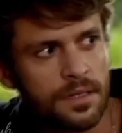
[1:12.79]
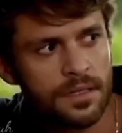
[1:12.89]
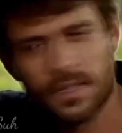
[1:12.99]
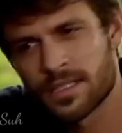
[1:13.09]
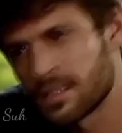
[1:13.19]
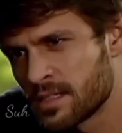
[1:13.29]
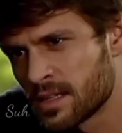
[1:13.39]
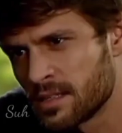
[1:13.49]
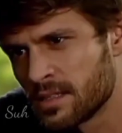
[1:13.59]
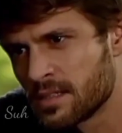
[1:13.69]
Talia, você tem
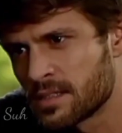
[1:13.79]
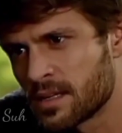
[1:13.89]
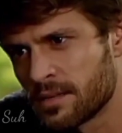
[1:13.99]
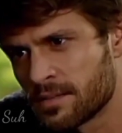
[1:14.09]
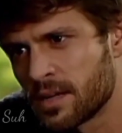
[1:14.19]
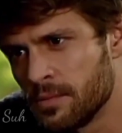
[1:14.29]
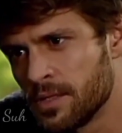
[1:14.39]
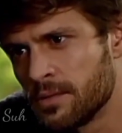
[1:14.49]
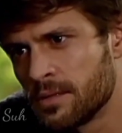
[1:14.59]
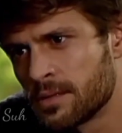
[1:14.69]
certeza que você quer ficar
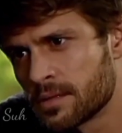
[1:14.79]
comigo?